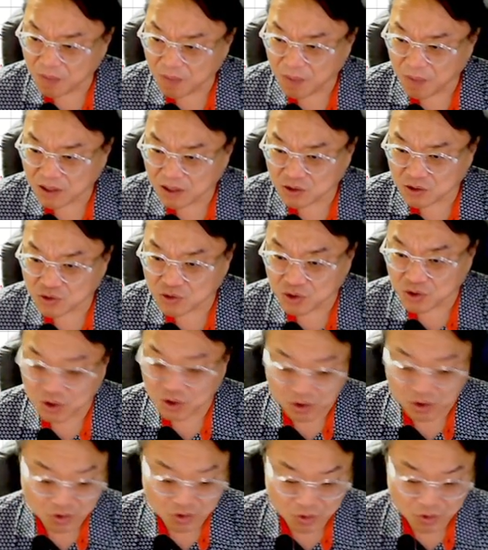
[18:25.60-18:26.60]
강하게 빠질
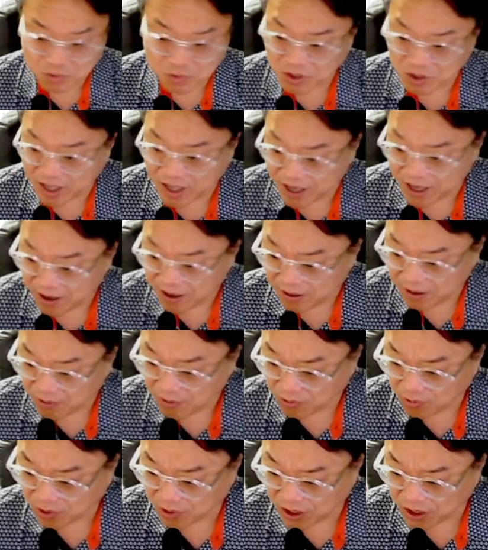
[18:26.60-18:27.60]
수 있는 좀
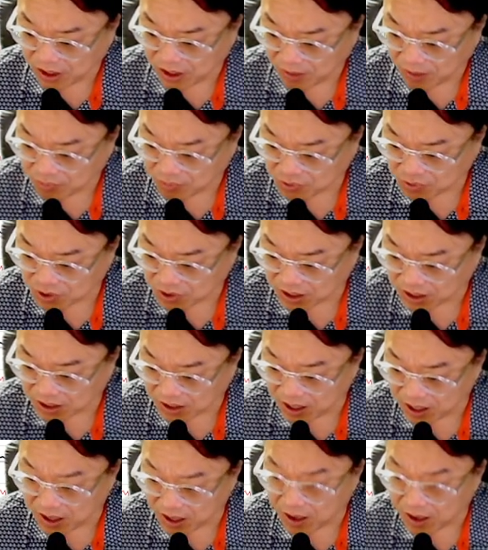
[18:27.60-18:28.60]
전에 우리
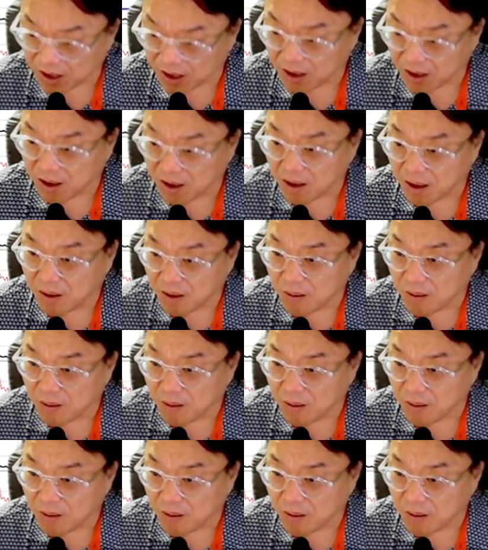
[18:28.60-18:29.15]
분석할 때